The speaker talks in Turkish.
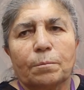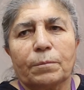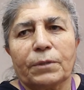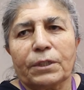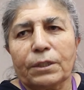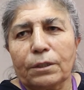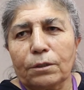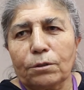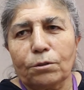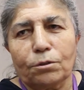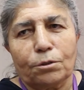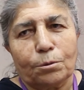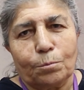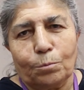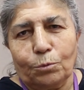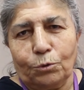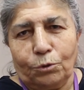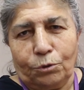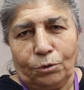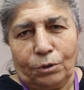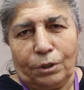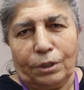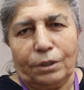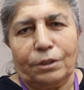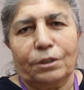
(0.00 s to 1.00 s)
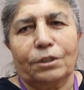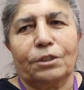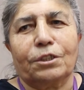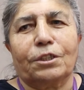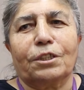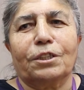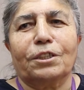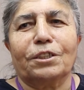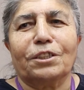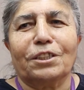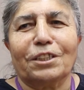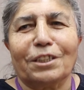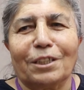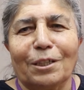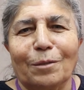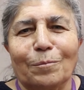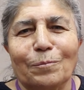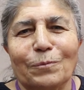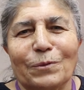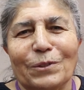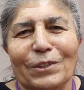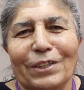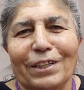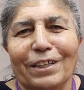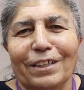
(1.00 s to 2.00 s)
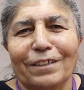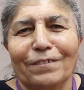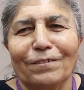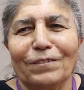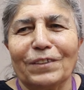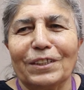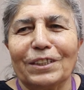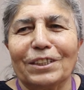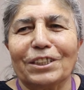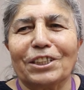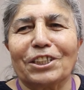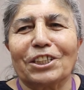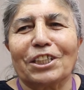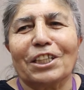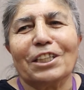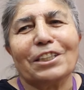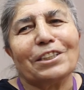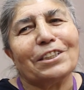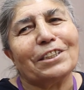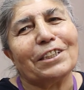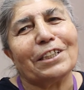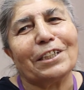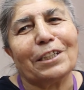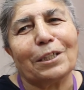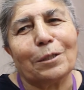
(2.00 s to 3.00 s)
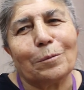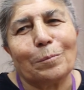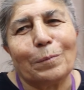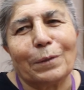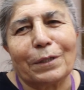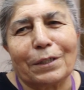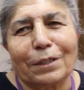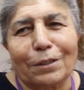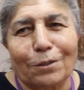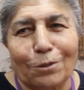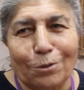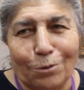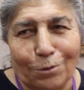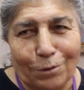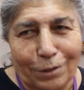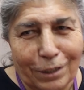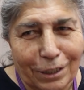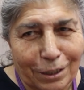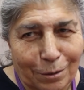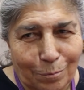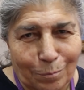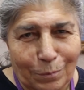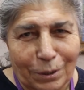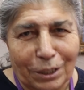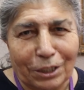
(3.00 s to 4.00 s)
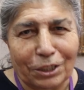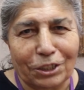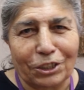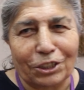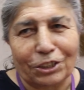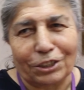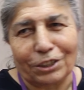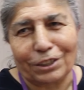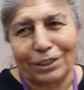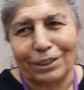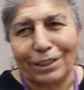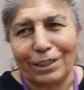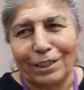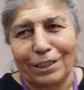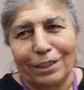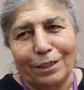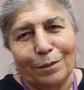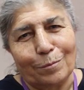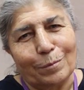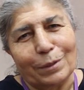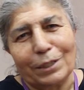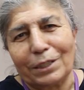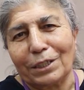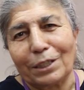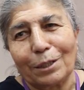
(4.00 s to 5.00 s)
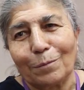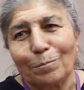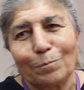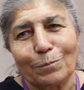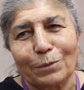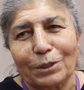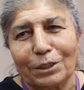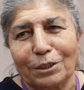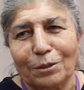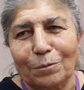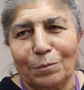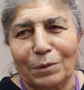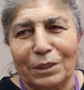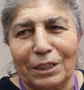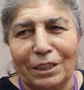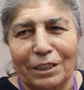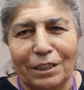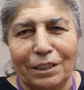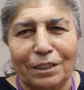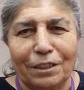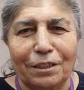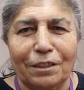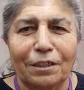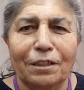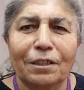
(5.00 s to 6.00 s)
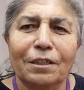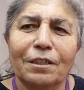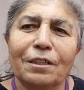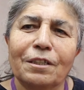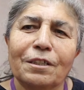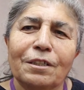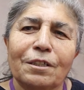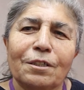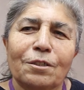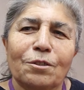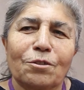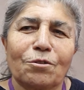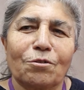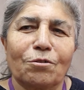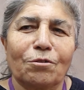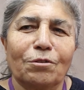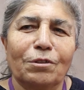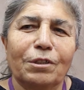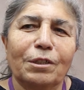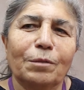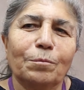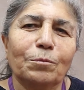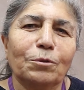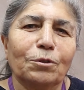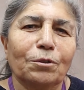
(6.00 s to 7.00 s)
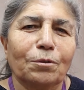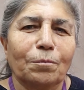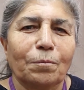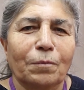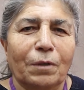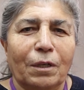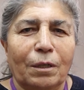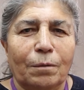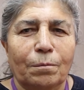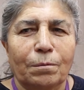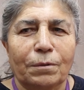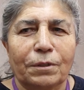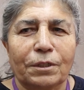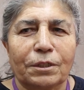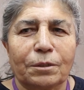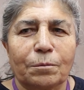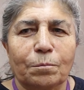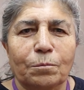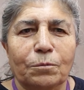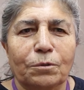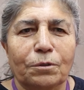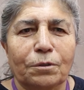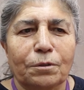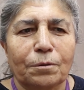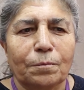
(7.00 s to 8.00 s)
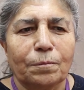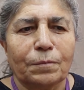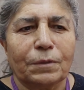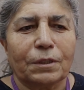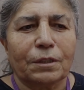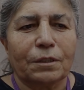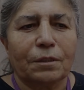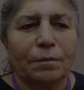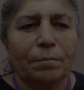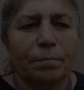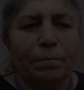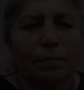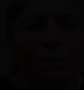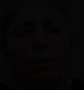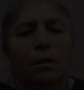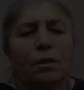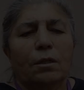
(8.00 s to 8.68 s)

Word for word: Bana dört buçuk ay işkence yaptılar ve işkenceyle bana söyletmeye çalıştılar. Ben yapmadığım şeyleri söylemiyorum, kabul etmiyorum dedim.